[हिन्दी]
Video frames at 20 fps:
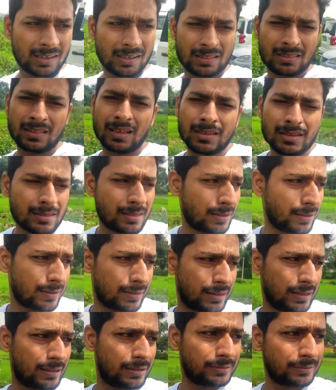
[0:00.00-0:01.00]
कच्चा जैसा
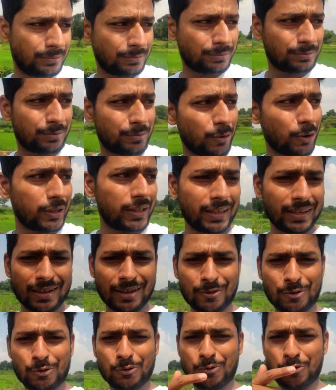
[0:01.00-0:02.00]
किसी पौधे
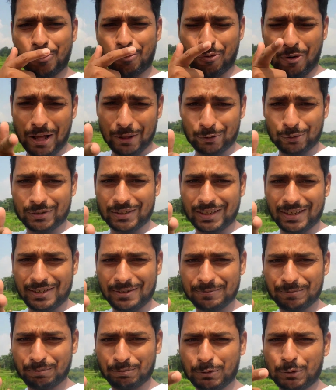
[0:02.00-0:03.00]
का जो स्वाद होता
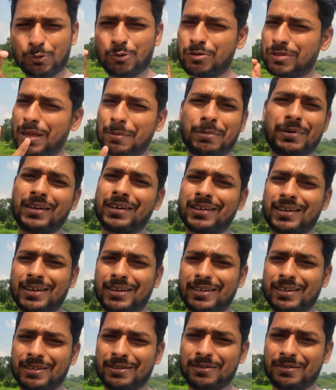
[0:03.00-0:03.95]
है बिल्कुल उस टाइप का लग रहा है